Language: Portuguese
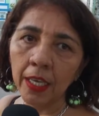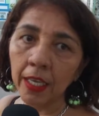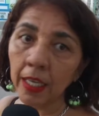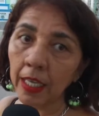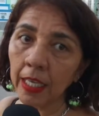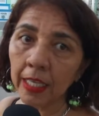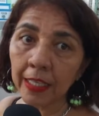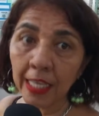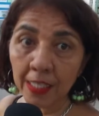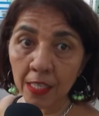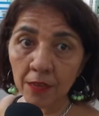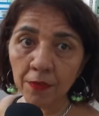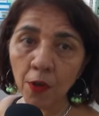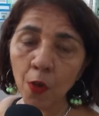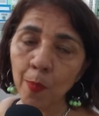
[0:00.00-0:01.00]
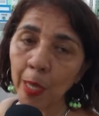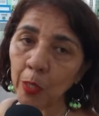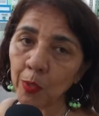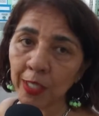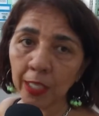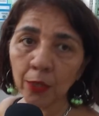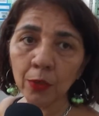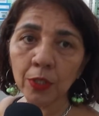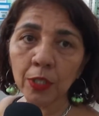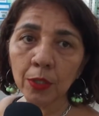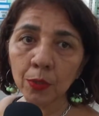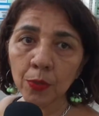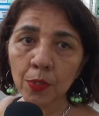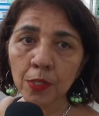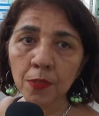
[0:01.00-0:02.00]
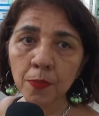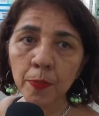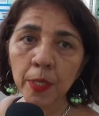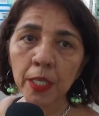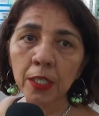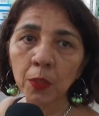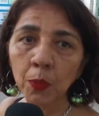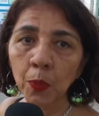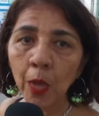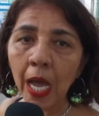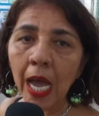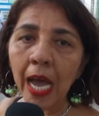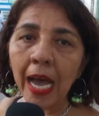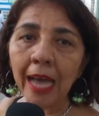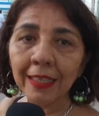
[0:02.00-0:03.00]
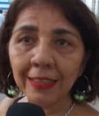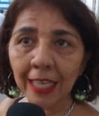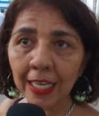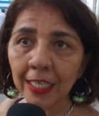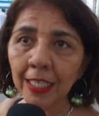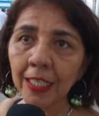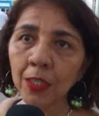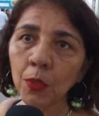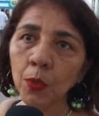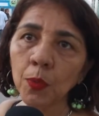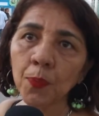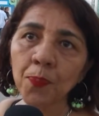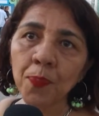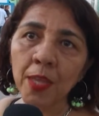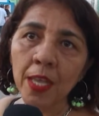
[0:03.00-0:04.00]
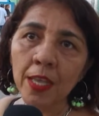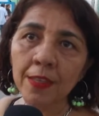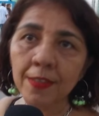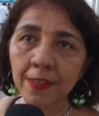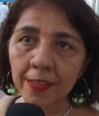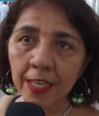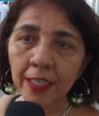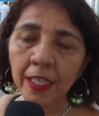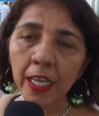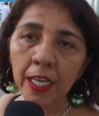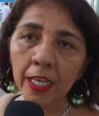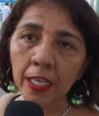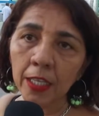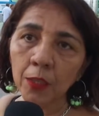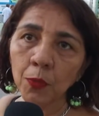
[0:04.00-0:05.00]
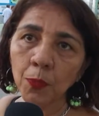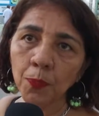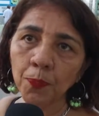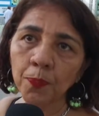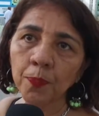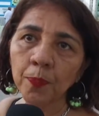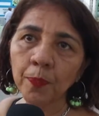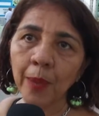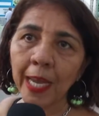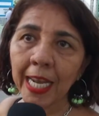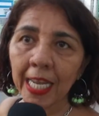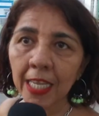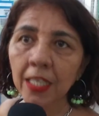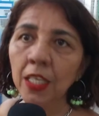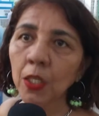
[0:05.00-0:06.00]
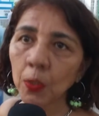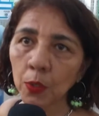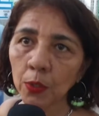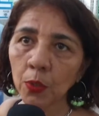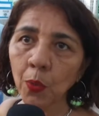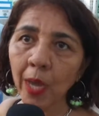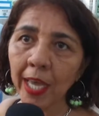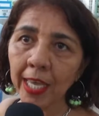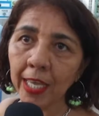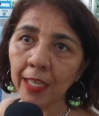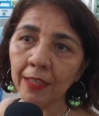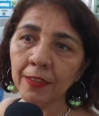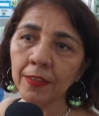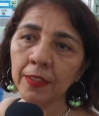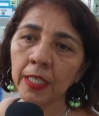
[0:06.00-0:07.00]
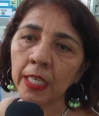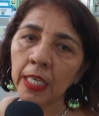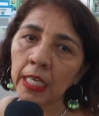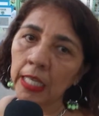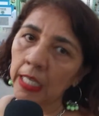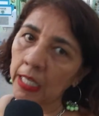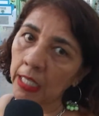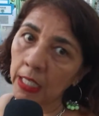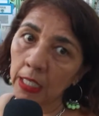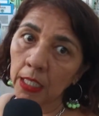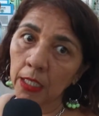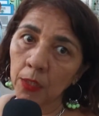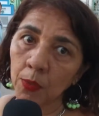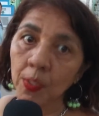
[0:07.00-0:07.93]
e, dessa forma, a luz da doutrina dos espíritos, atraindo esses entes queridos para ir de encontro a eles. E